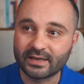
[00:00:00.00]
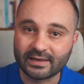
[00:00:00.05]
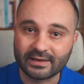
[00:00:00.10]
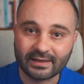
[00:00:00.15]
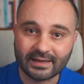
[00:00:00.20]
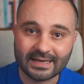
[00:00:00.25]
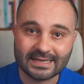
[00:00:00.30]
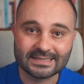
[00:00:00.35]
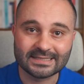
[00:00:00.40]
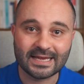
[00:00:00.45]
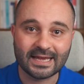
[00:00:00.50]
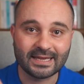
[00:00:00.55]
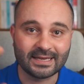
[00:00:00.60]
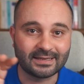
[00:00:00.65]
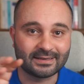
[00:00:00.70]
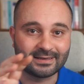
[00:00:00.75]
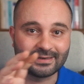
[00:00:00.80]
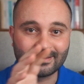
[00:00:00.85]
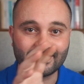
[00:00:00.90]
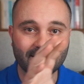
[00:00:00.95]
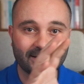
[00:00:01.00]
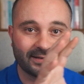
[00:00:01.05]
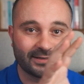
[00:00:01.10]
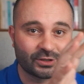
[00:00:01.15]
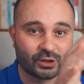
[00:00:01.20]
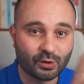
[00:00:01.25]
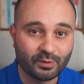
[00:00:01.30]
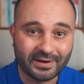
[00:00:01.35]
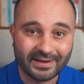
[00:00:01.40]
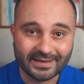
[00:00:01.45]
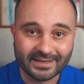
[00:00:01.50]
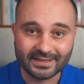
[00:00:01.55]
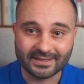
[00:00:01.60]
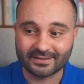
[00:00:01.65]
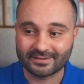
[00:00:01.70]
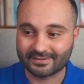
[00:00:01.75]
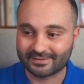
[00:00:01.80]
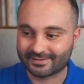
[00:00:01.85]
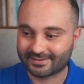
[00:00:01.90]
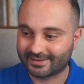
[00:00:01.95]
الخزاين
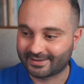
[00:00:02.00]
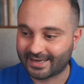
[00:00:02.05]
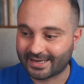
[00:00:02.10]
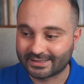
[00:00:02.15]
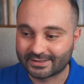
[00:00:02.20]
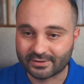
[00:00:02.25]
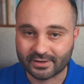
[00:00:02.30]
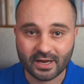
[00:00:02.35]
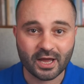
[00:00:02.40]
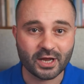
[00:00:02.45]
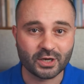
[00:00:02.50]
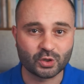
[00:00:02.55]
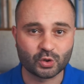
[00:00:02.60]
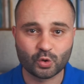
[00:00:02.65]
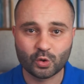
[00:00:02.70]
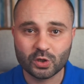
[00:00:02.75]
الجوارير الادراج